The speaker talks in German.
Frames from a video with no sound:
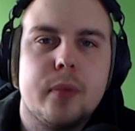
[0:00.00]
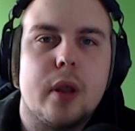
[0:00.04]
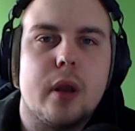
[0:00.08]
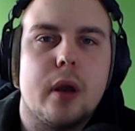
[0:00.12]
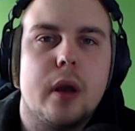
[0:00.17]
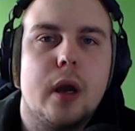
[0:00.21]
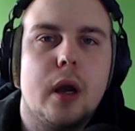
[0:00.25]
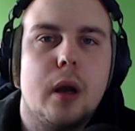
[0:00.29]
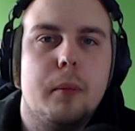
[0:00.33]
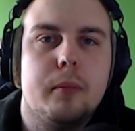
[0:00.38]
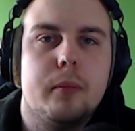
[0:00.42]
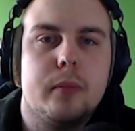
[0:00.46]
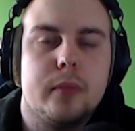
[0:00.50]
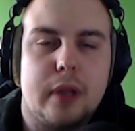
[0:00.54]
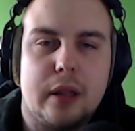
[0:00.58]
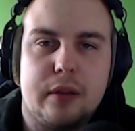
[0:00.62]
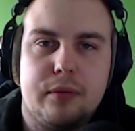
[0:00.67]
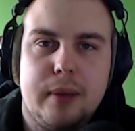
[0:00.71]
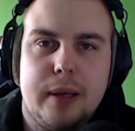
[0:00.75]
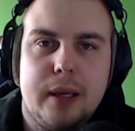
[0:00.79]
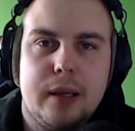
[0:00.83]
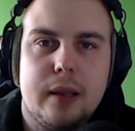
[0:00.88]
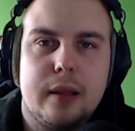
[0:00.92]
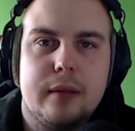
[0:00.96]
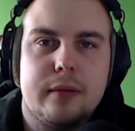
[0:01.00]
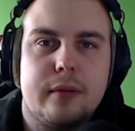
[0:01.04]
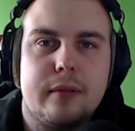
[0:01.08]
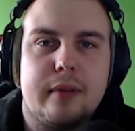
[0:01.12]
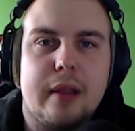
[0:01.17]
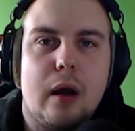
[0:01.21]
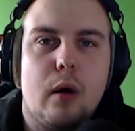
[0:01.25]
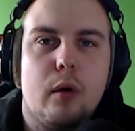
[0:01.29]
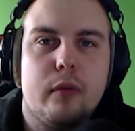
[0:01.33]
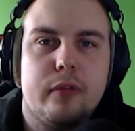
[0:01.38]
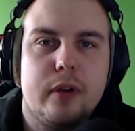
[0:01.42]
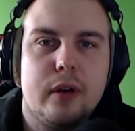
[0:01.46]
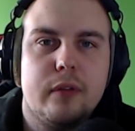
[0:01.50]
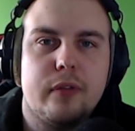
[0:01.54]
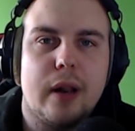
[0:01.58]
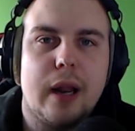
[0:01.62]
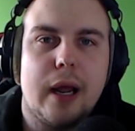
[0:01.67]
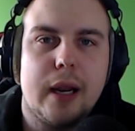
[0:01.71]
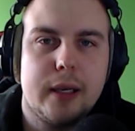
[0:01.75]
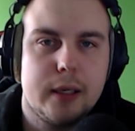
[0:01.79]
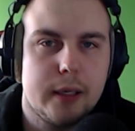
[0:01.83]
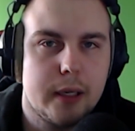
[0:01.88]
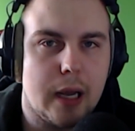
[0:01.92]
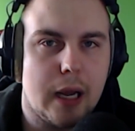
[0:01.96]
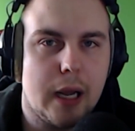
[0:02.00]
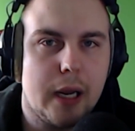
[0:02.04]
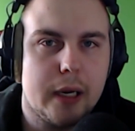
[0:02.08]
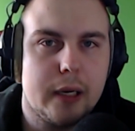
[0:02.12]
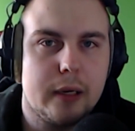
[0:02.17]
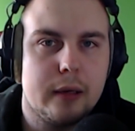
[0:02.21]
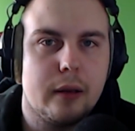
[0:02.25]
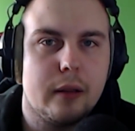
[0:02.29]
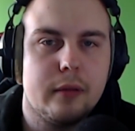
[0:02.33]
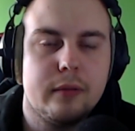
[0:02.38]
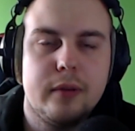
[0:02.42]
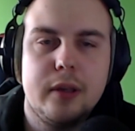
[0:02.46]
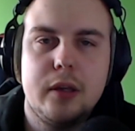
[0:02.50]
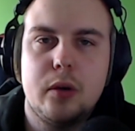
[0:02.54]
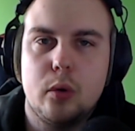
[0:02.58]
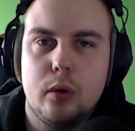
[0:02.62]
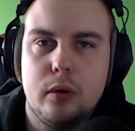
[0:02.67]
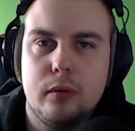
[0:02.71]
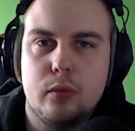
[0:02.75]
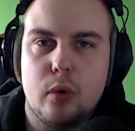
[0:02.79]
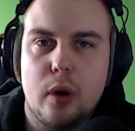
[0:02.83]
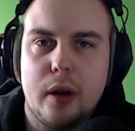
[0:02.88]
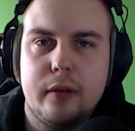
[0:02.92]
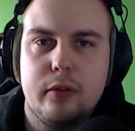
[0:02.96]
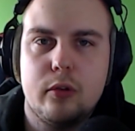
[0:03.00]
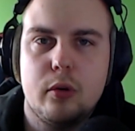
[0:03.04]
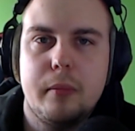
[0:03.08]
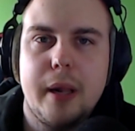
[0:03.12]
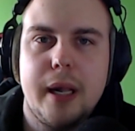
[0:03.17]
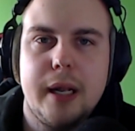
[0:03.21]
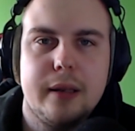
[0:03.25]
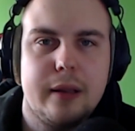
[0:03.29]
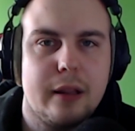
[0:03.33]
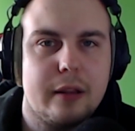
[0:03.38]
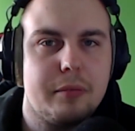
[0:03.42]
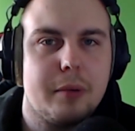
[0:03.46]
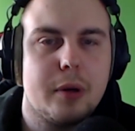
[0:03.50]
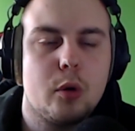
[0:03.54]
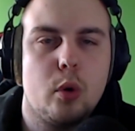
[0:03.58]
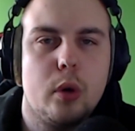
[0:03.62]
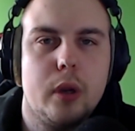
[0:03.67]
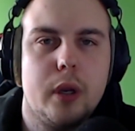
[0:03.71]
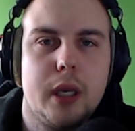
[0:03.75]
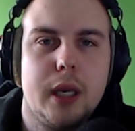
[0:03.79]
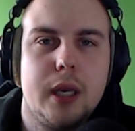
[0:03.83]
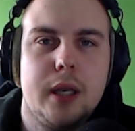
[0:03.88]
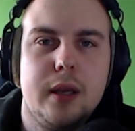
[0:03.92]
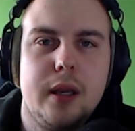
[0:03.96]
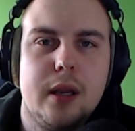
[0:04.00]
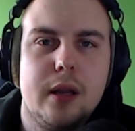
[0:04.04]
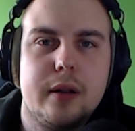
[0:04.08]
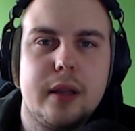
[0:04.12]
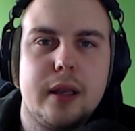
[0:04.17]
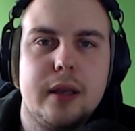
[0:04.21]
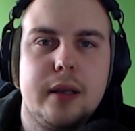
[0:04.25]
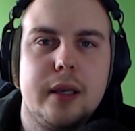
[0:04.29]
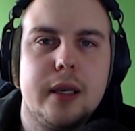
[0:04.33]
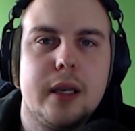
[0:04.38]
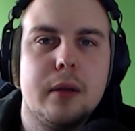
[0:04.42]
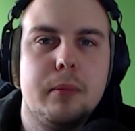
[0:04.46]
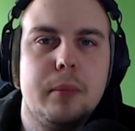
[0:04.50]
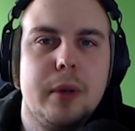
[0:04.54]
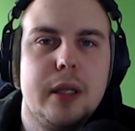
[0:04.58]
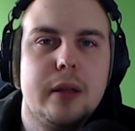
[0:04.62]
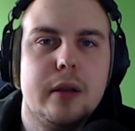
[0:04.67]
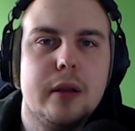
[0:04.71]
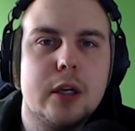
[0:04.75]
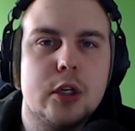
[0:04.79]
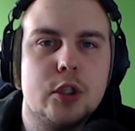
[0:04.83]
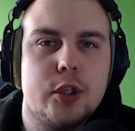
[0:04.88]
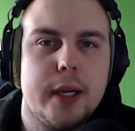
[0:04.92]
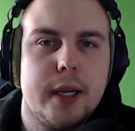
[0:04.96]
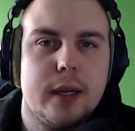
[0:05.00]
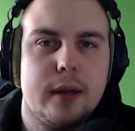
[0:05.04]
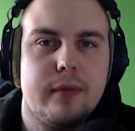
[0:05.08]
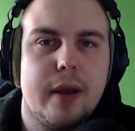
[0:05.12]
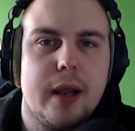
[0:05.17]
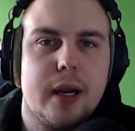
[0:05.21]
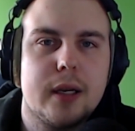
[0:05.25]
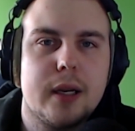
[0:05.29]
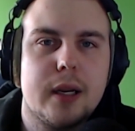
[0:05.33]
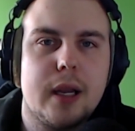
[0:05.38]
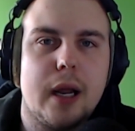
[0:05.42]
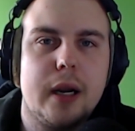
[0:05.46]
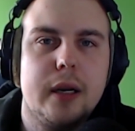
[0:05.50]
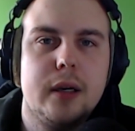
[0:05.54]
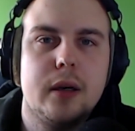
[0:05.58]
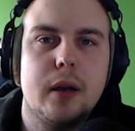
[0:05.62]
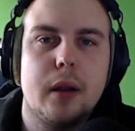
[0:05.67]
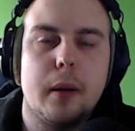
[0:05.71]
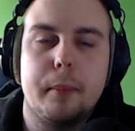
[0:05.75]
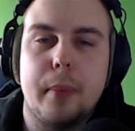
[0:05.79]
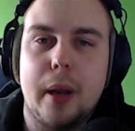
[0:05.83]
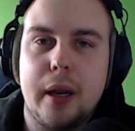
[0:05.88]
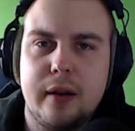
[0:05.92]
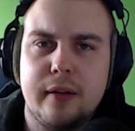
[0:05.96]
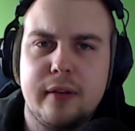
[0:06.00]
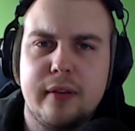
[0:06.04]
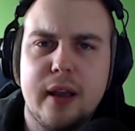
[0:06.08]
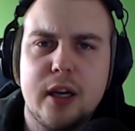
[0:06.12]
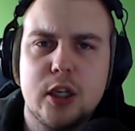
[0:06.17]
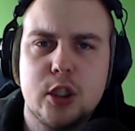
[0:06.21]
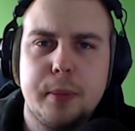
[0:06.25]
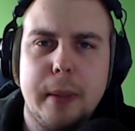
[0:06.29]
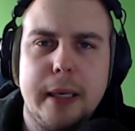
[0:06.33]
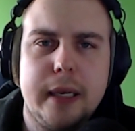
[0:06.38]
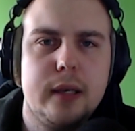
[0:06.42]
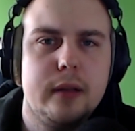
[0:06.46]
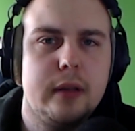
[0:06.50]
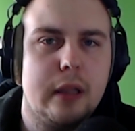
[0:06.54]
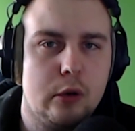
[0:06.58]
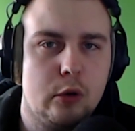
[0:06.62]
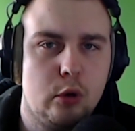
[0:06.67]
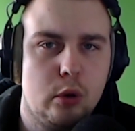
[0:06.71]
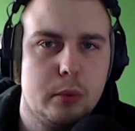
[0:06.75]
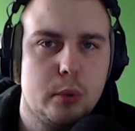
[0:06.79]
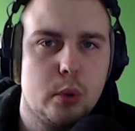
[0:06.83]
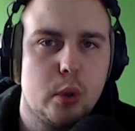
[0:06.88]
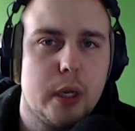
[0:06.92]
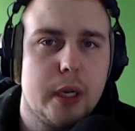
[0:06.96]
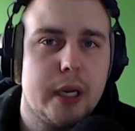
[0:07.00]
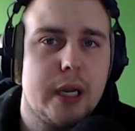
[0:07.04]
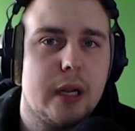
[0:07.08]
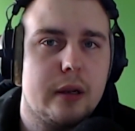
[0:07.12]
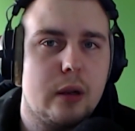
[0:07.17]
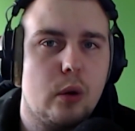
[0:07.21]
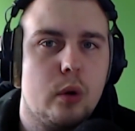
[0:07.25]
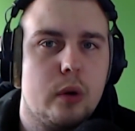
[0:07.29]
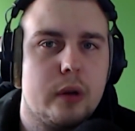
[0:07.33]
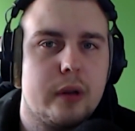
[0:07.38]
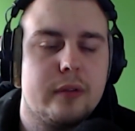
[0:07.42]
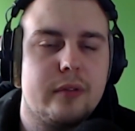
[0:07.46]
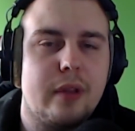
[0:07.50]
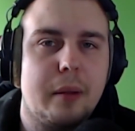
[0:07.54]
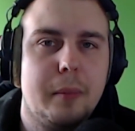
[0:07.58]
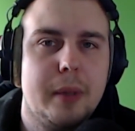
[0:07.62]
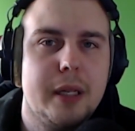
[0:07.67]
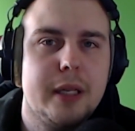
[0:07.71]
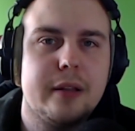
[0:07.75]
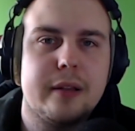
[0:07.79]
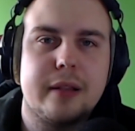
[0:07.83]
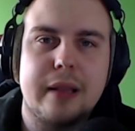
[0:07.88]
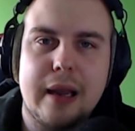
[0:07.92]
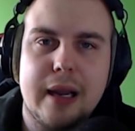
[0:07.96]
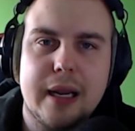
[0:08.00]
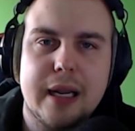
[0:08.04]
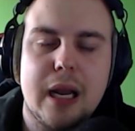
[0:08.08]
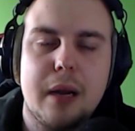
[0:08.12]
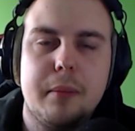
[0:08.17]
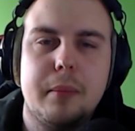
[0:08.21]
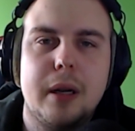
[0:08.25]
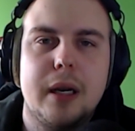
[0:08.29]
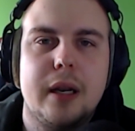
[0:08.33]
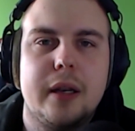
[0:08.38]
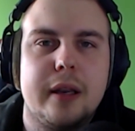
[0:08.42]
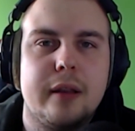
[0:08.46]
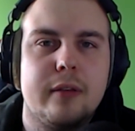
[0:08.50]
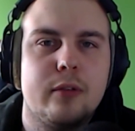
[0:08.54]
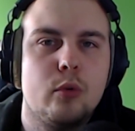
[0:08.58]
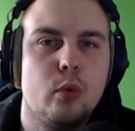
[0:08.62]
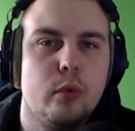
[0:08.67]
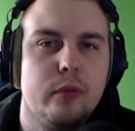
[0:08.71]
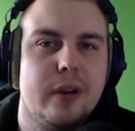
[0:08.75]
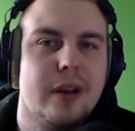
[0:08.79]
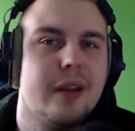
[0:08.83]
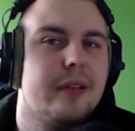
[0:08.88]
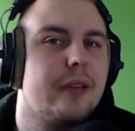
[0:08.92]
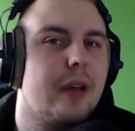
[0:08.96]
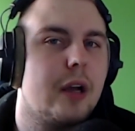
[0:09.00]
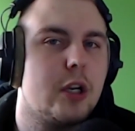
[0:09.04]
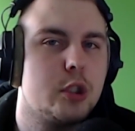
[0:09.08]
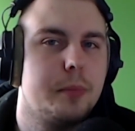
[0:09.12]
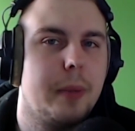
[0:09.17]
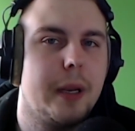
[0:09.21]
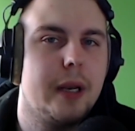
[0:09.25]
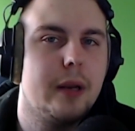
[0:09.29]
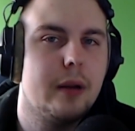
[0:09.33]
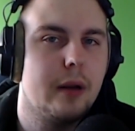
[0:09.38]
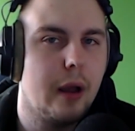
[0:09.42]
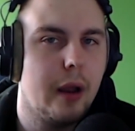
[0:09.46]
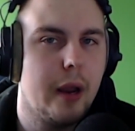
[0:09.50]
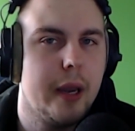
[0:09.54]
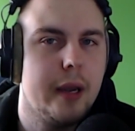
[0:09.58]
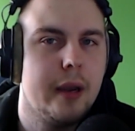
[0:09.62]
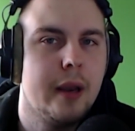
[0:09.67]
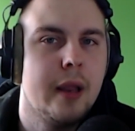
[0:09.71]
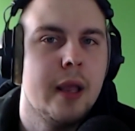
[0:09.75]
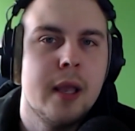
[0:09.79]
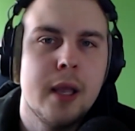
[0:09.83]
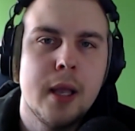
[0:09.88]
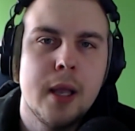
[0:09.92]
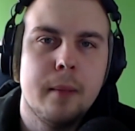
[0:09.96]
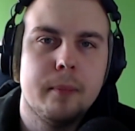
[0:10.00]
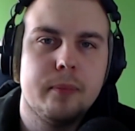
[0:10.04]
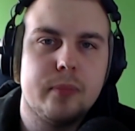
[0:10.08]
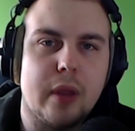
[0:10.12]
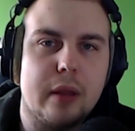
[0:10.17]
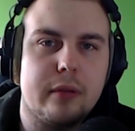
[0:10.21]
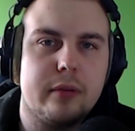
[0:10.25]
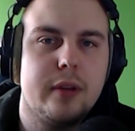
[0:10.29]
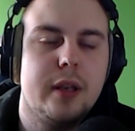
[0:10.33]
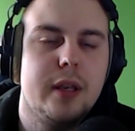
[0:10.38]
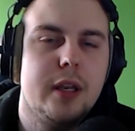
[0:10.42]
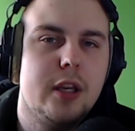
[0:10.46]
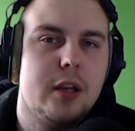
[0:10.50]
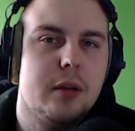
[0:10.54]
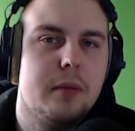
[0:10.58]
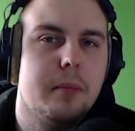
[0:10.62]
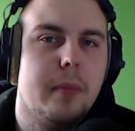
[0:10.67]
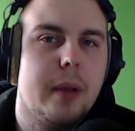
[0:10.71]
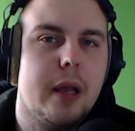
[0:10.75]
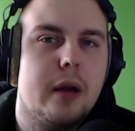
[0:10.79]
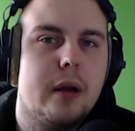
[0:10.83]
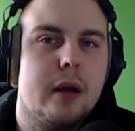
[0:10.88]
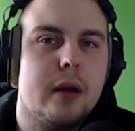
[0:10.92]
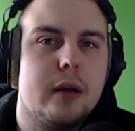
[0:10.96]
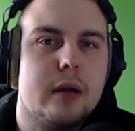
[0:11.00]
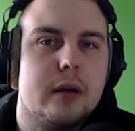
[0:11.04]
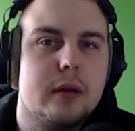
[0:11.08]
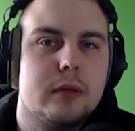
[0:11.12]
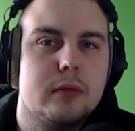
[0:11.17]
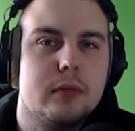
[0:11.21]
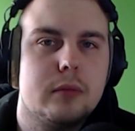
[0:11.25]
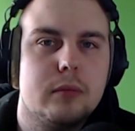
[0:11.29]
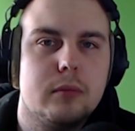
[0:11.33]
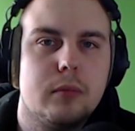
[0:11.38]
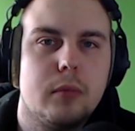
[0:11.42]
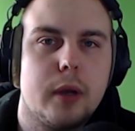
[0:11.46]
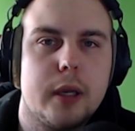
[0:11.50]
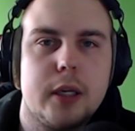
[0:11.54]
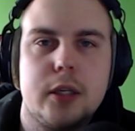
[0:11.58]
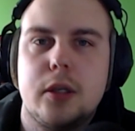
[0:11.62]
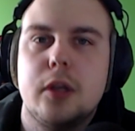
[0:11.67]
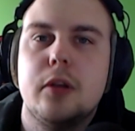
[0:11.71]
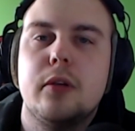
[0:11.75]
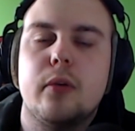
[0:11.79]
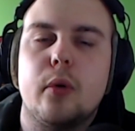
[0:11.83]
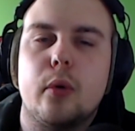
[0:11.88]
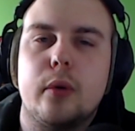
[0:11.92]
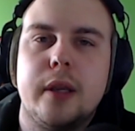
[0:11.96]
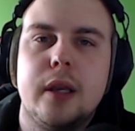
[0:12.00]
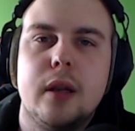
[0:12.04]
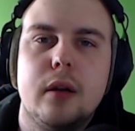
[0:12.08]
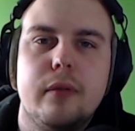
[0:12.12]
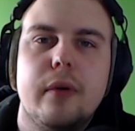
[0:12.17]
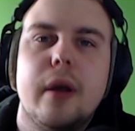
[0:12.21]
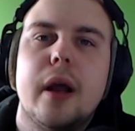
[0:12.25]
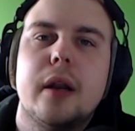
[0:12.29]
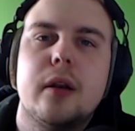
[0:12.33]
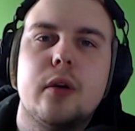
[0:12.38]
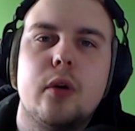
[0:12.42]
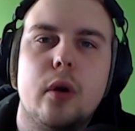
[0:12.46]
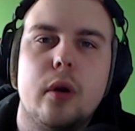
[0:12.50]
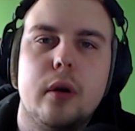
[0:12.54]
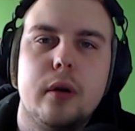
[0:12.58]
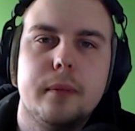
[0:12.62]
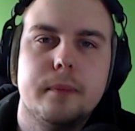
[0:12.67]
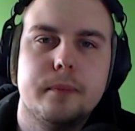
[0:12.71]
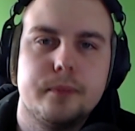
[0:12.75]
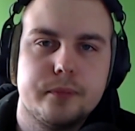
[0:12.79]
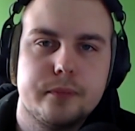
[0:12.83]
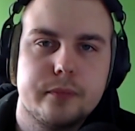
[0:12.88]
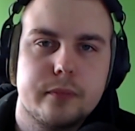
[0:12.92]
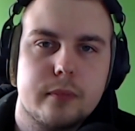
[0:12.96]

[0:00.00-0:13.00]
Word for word: Ähm, deswegen ist es da auf jeden Fall angeraten, sich irgendwo anzumelden, dass man koordiniert in die Gebiete geschickt werden kann. Bei den Sachspenden, der Nürburgring hat auch gesammelt, da kamen allerdings so viele Sachspenden ein, dass sie nicht mehr äh, richtig sortiert werden können.